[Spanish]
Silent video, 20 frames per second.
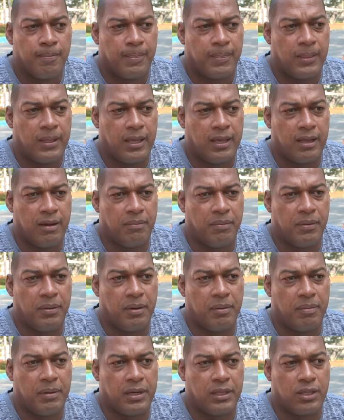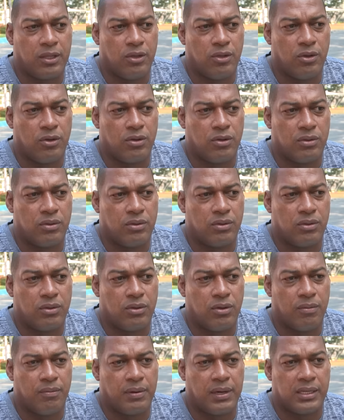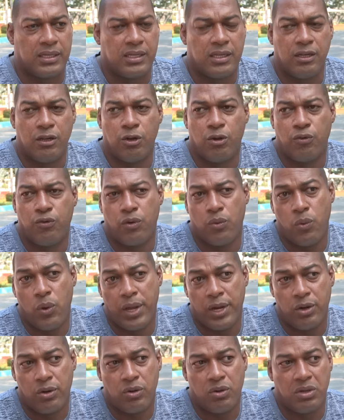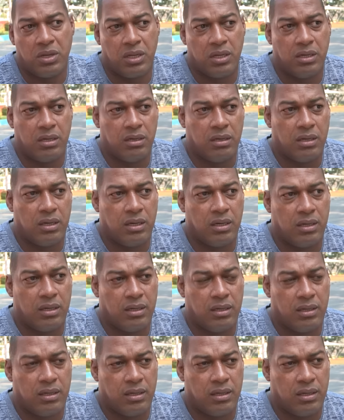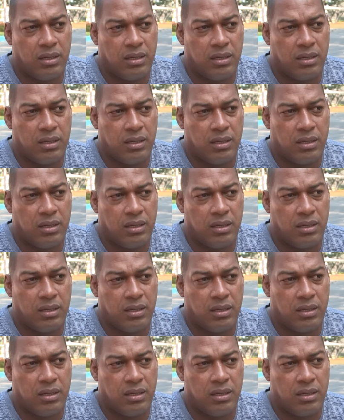de que el primer partido con, Brasil no fue bueno, el